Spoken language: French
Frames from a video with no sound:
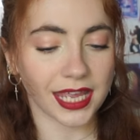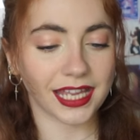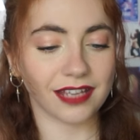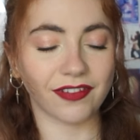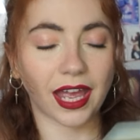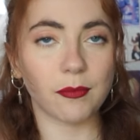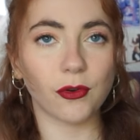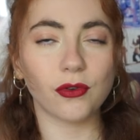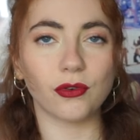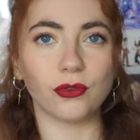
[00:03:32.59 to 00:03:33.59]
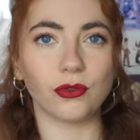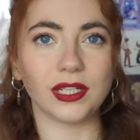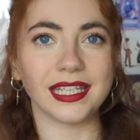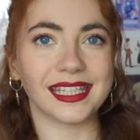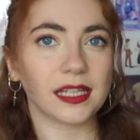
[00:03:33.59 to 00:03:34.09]
et vraiment le,
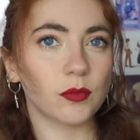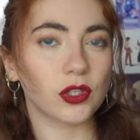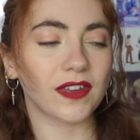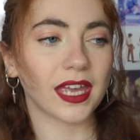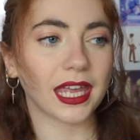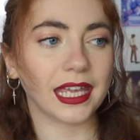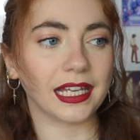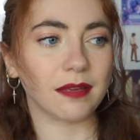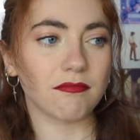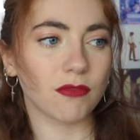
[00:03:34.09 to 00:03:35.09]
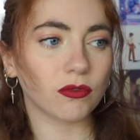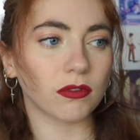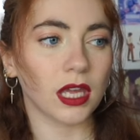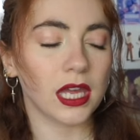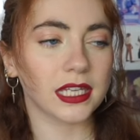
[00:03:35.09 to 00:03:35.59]
les atmosphères et les
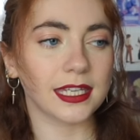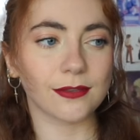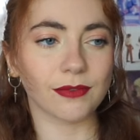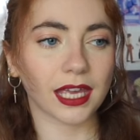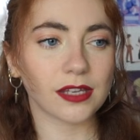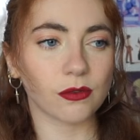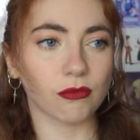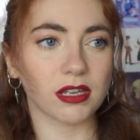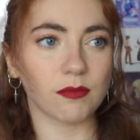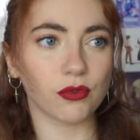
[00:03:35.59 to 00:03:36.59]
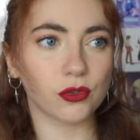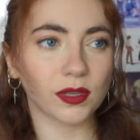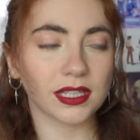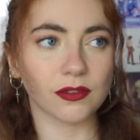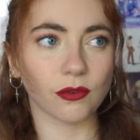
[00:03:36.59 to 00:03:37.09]
mondes qui sont créés selon les
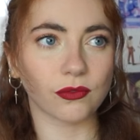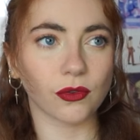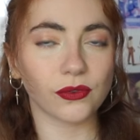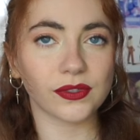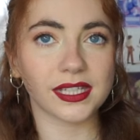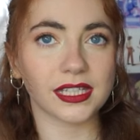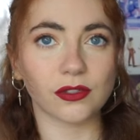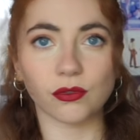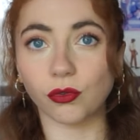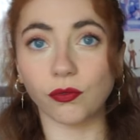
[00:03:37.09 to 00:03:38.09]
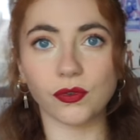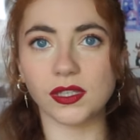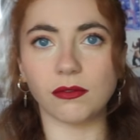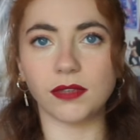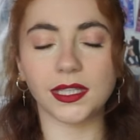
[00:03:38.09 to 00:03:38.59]
besoins des enfants, je trouve que
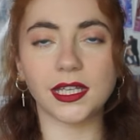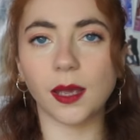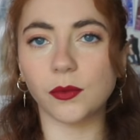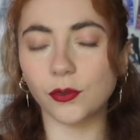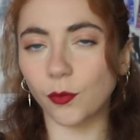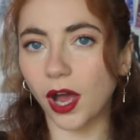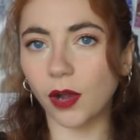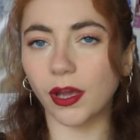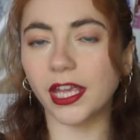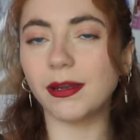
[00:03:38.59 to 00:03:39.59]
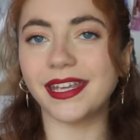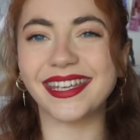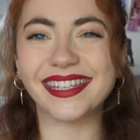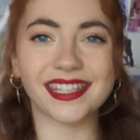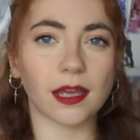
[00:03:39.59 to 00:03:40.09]
c'est une idée absolument incroyable et
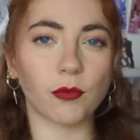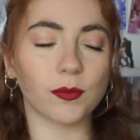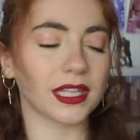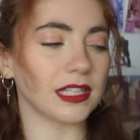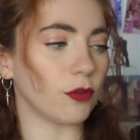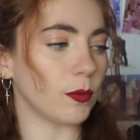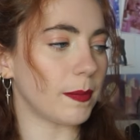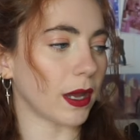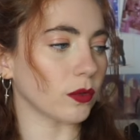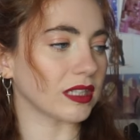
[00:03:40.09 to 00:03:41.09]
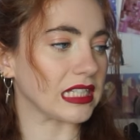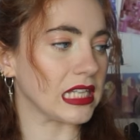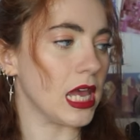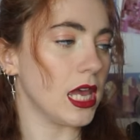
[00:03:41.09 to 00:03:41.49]
extrêmement bien développée par l'autrice.